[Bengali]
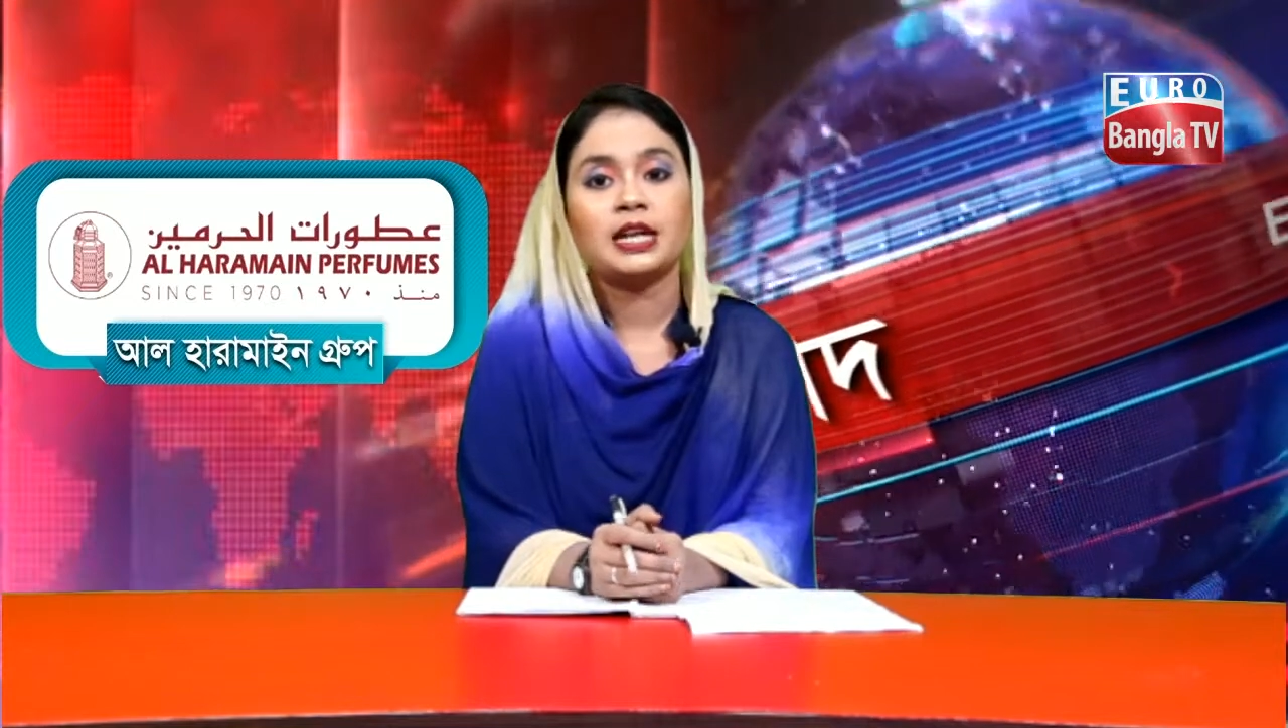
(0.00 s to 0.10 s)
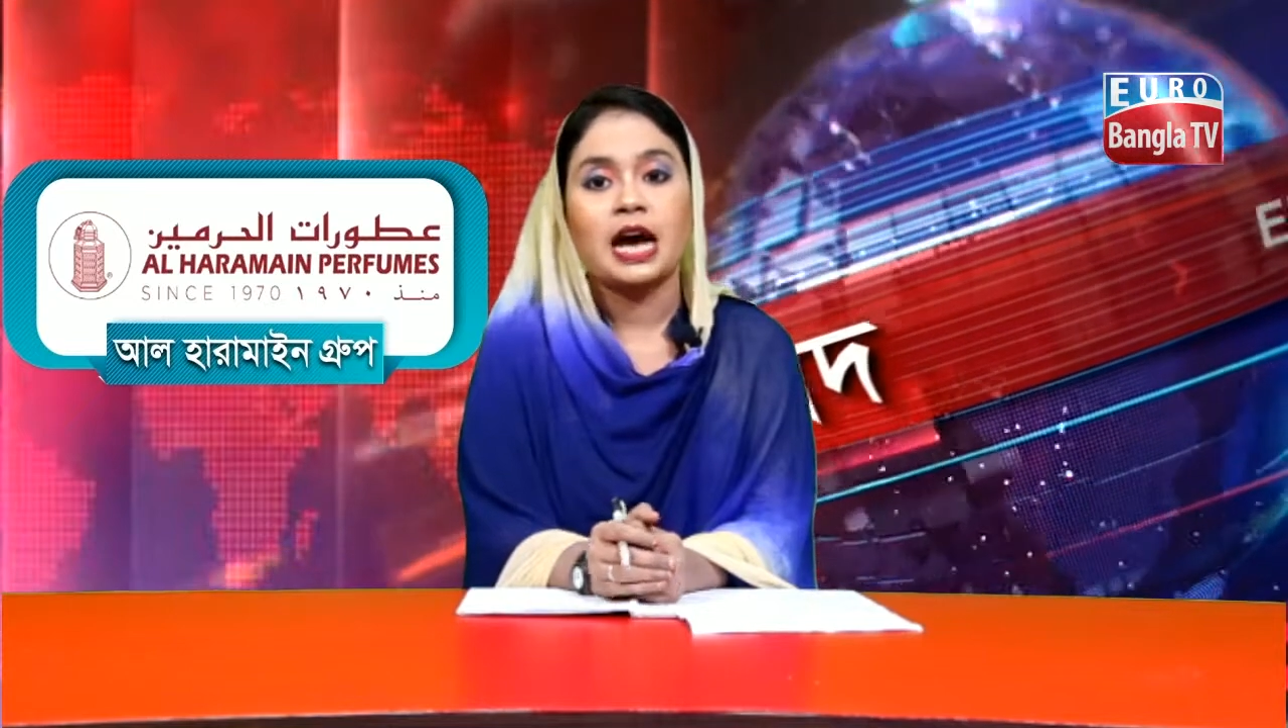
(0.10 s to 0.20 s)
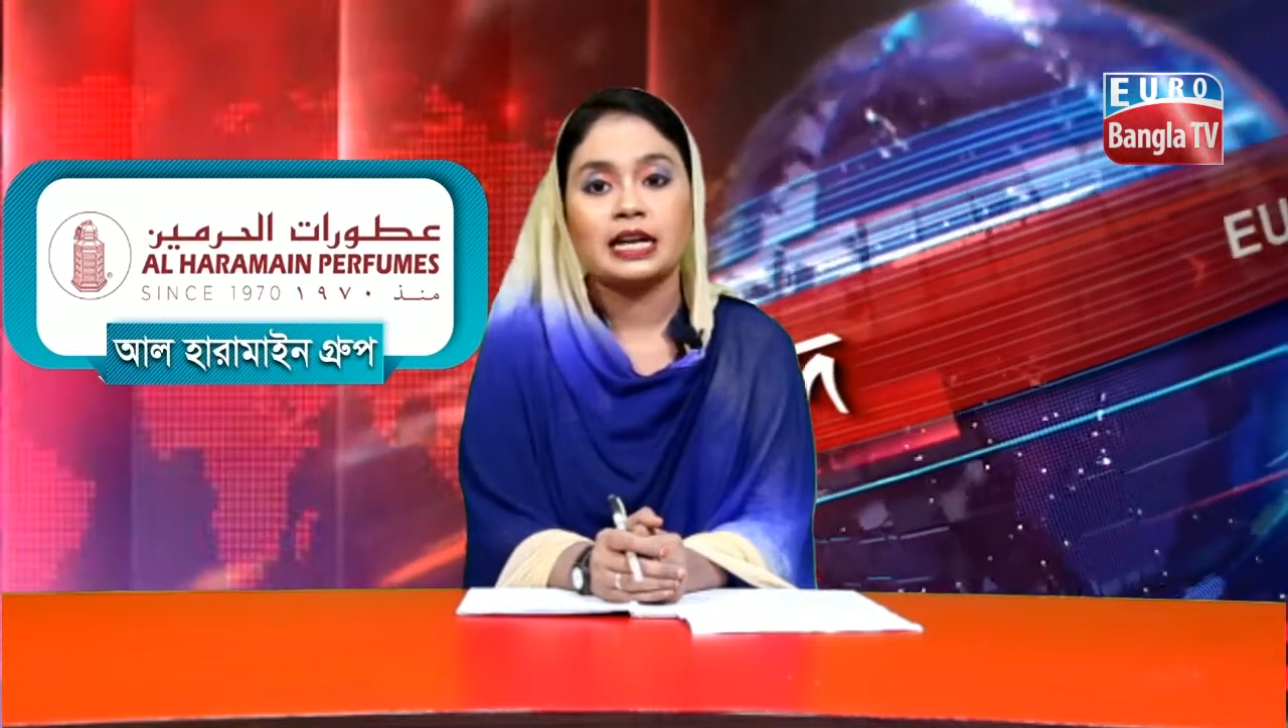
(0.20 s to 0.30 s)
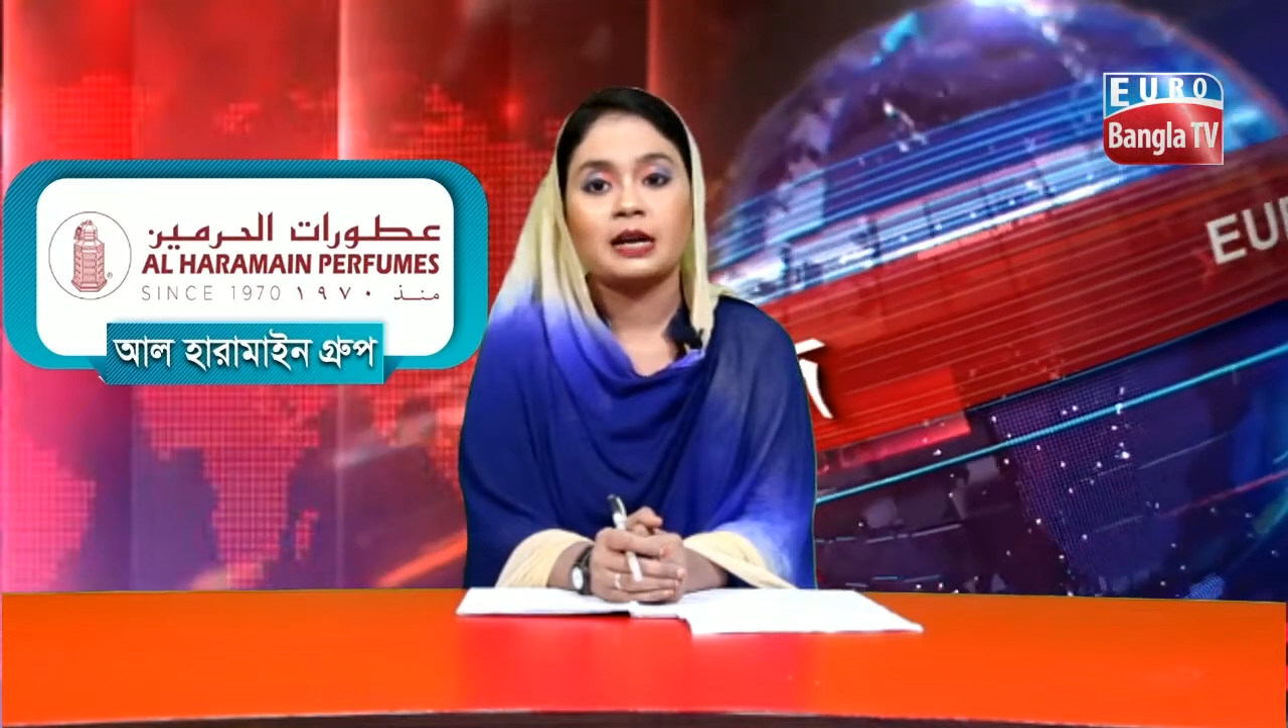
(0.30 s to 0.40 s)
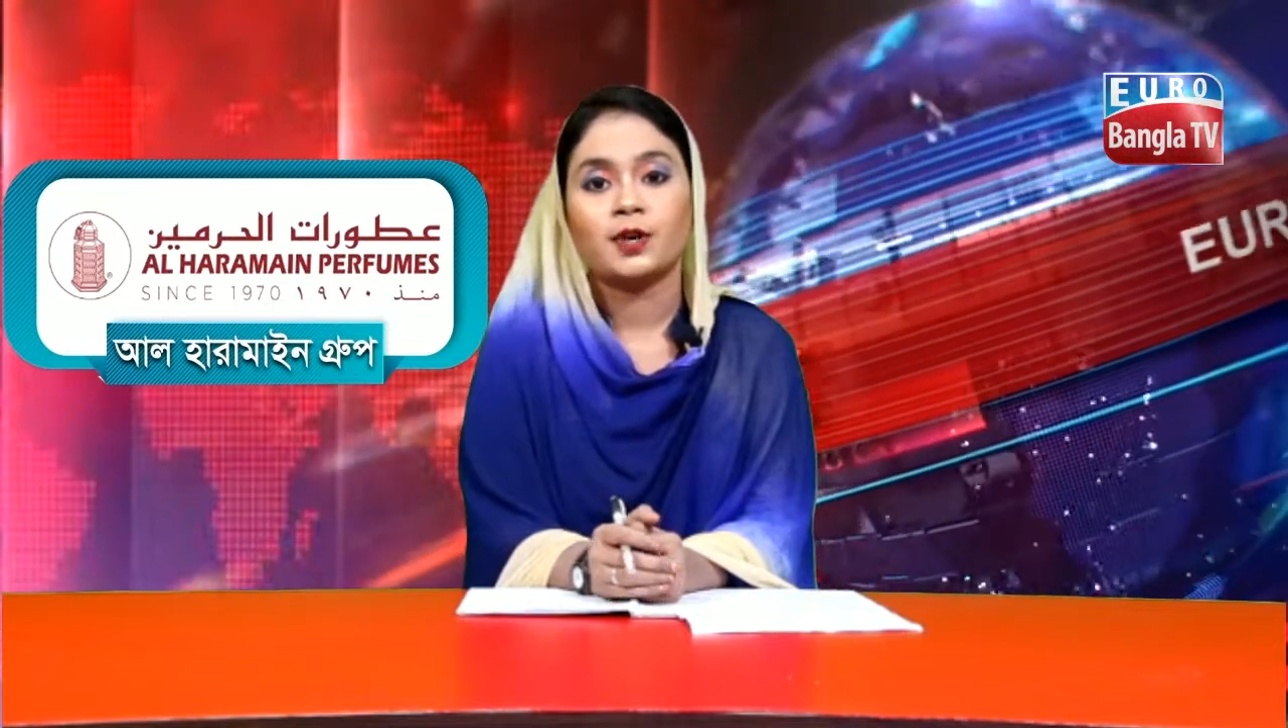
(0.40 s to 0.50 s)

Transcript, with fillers: আকামা